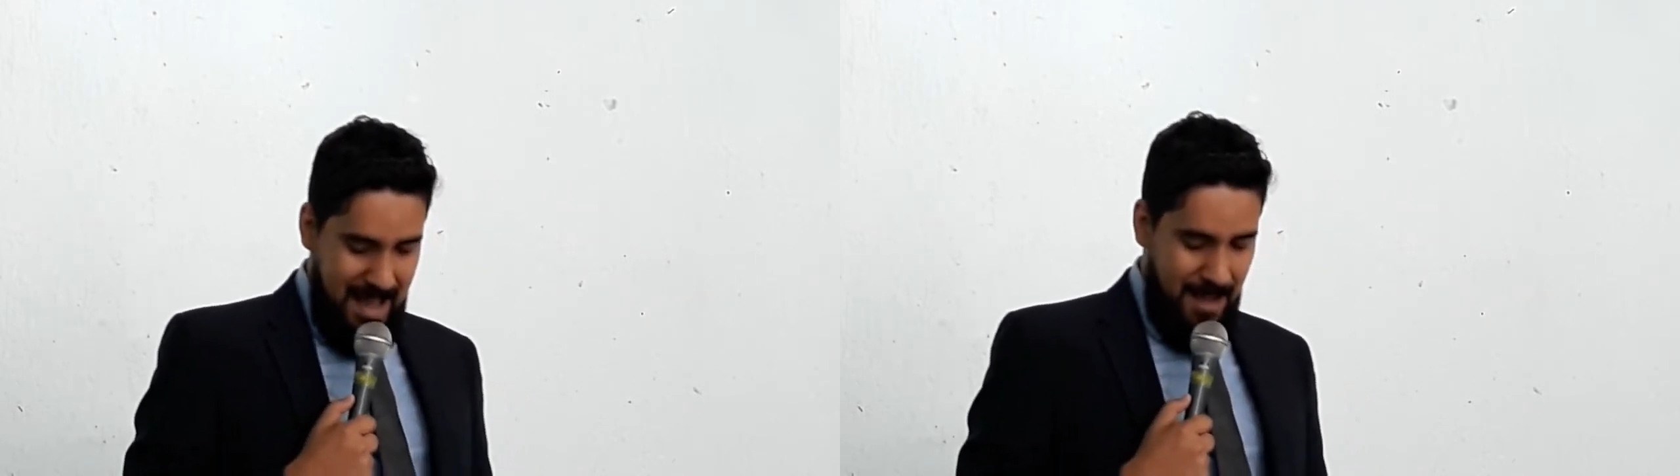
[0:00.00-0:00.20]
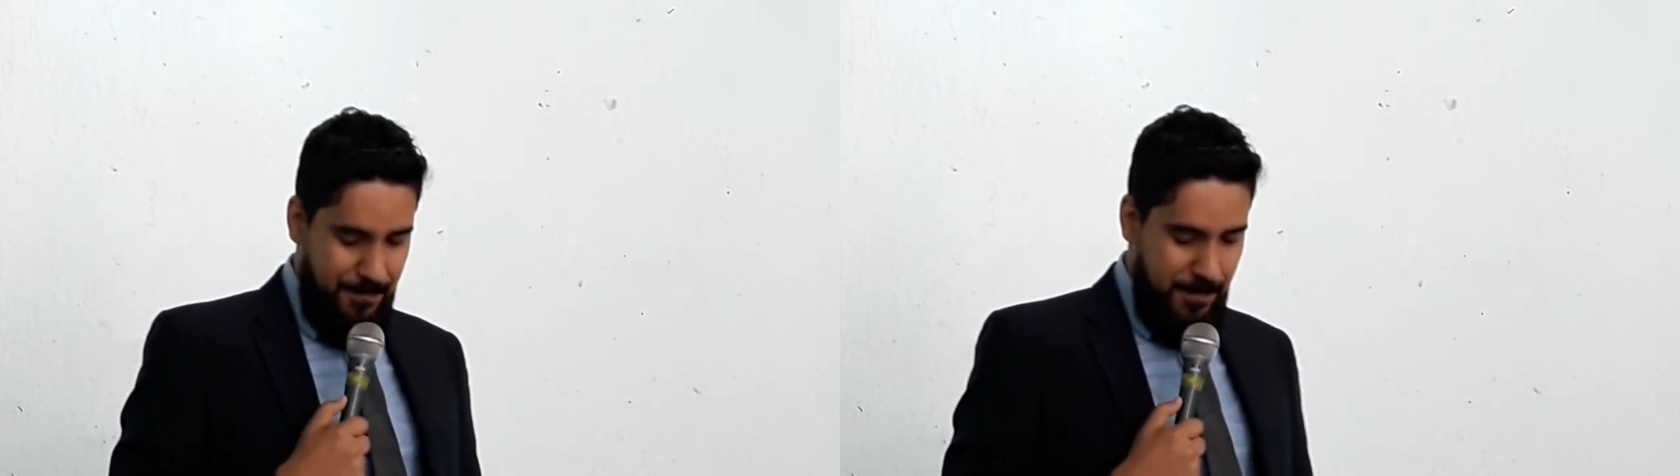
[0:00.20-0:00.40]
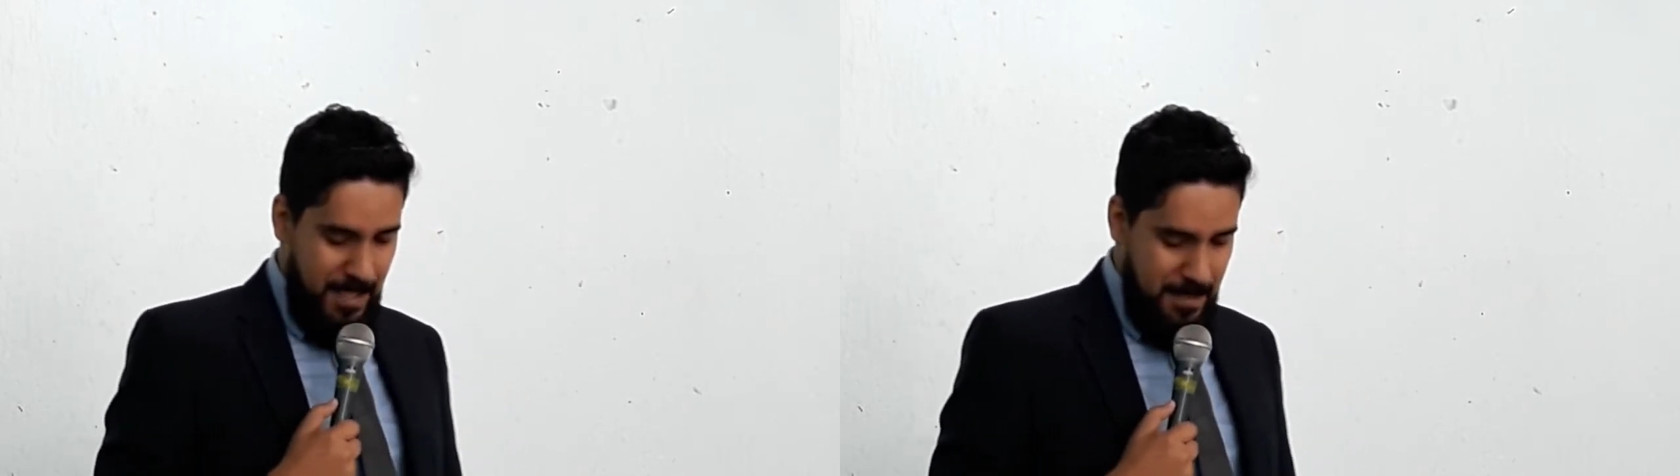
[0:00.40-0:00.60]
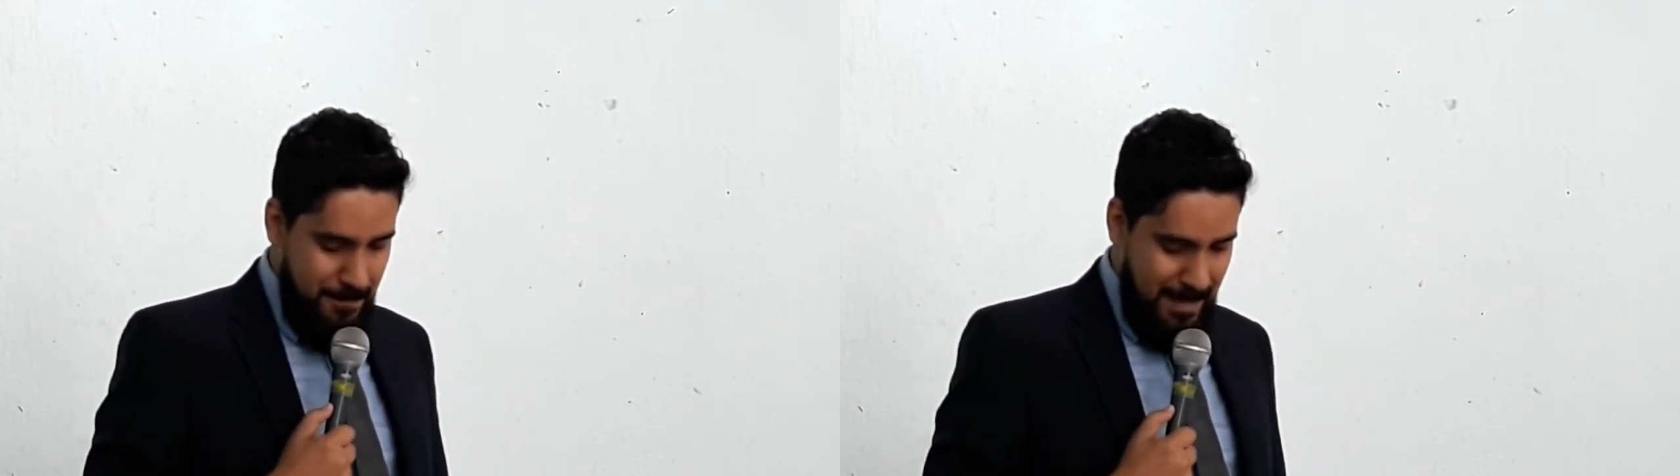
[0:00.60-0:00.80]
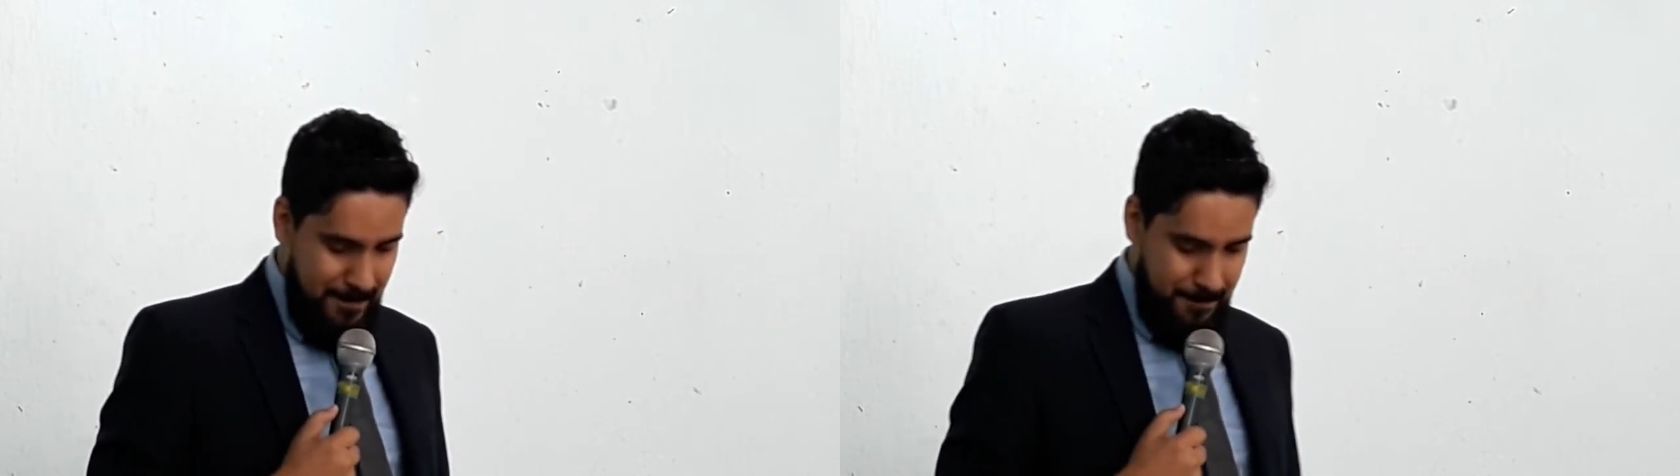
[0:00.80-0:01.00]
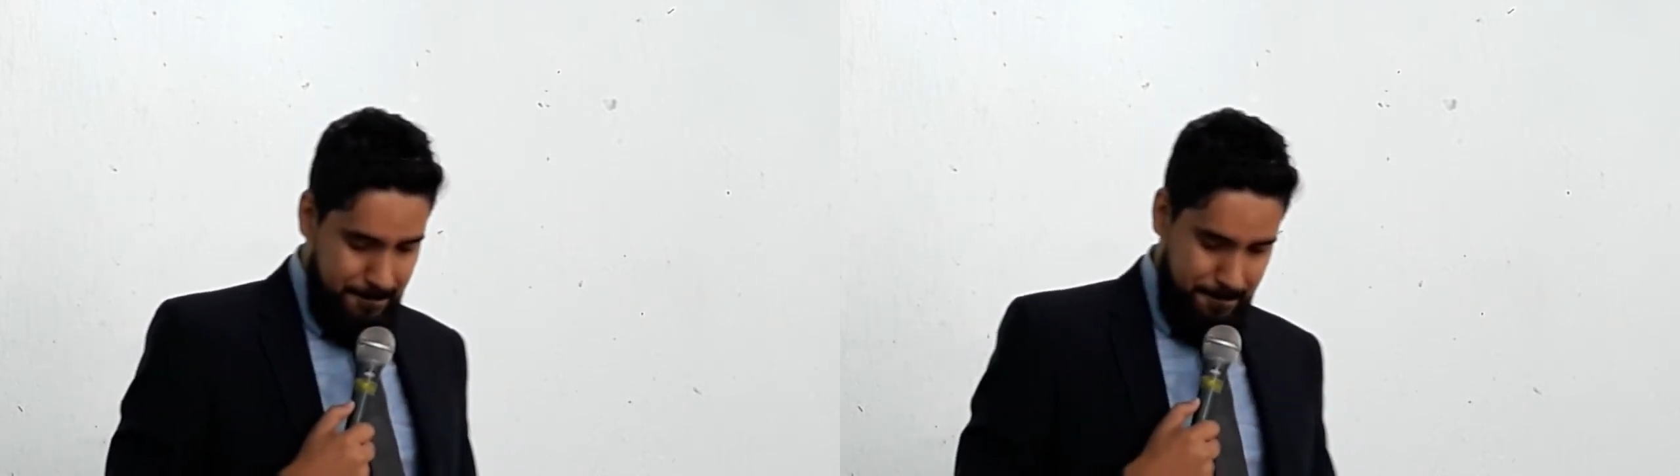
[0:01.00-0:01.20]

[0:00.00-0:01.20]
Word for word: afirma